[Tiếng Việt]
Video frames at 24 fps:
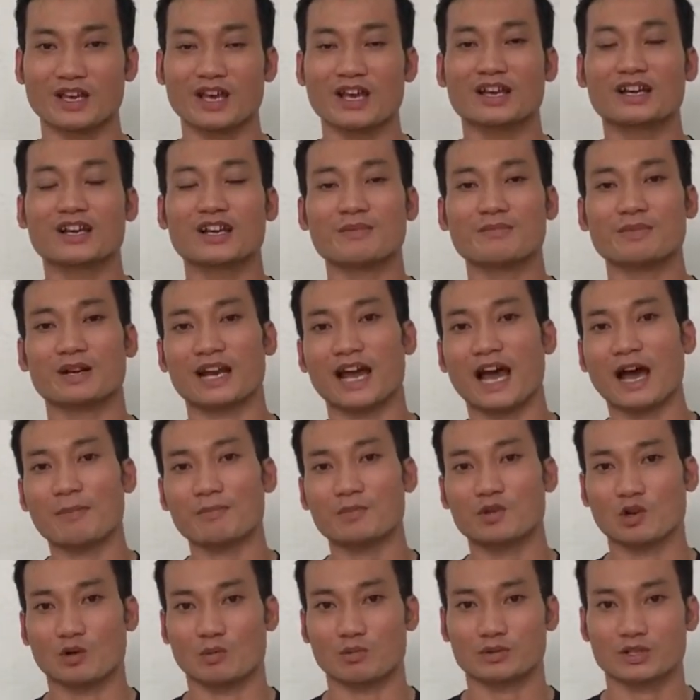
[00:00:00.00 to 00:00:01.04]
khi mình áp
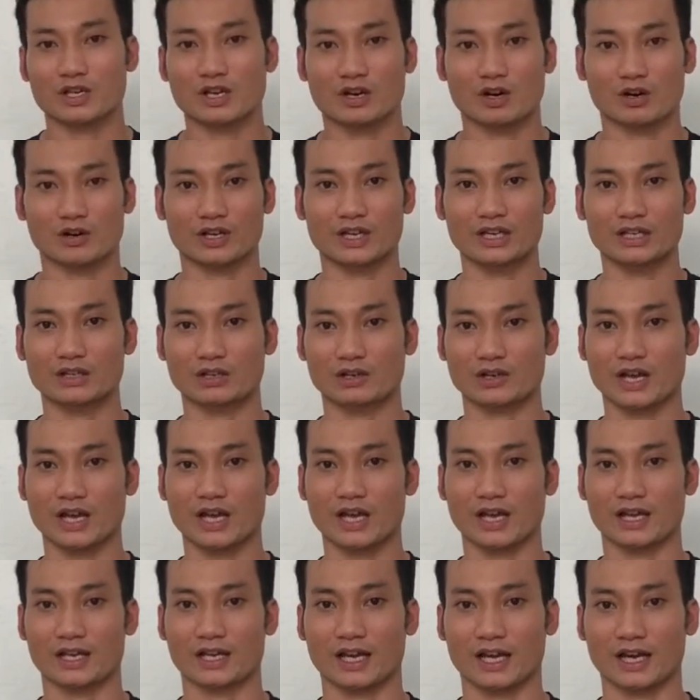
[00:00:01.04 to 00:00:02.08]
dụng chế độ keto
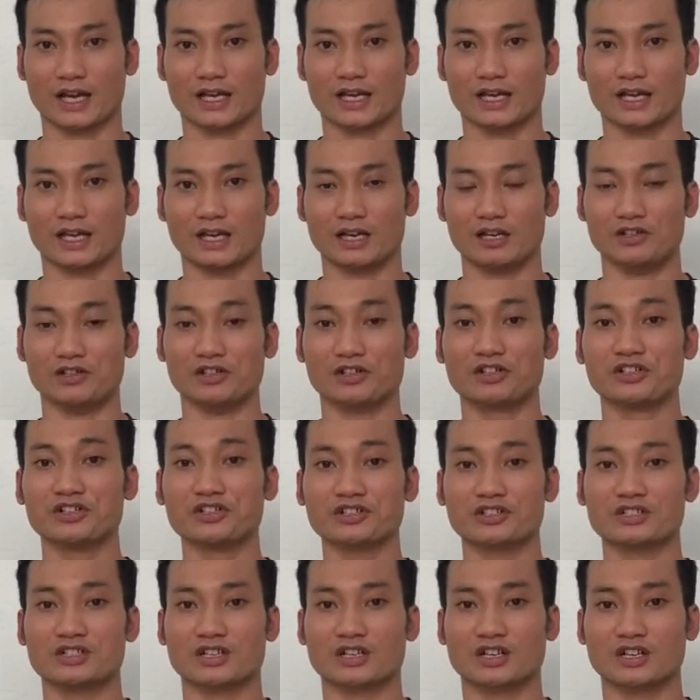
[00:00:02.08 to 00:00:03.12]
diet này lượng nước
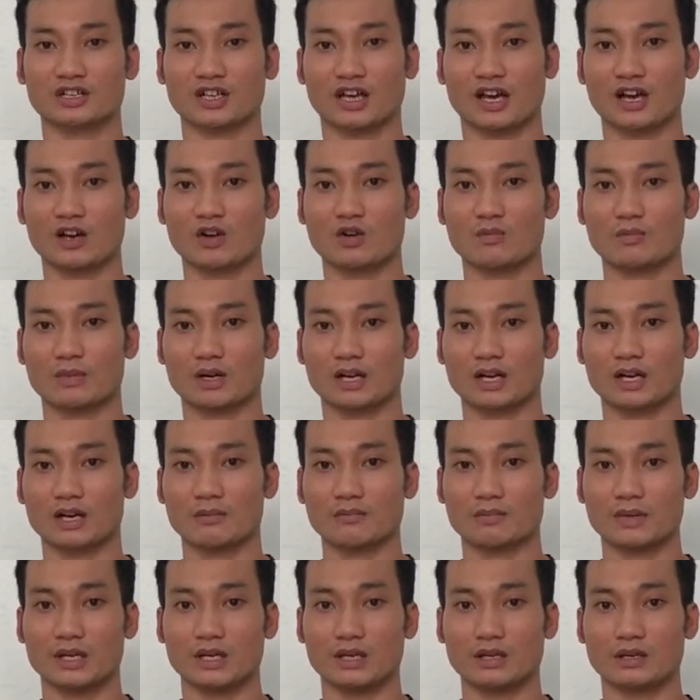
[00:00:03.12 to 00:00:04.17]
trên cơ thể của mình nó
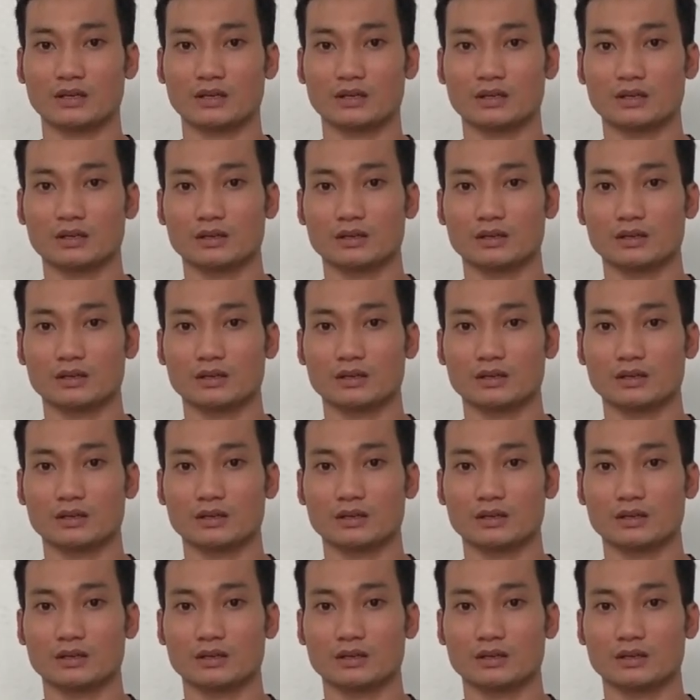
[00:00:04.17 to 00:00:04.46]
bị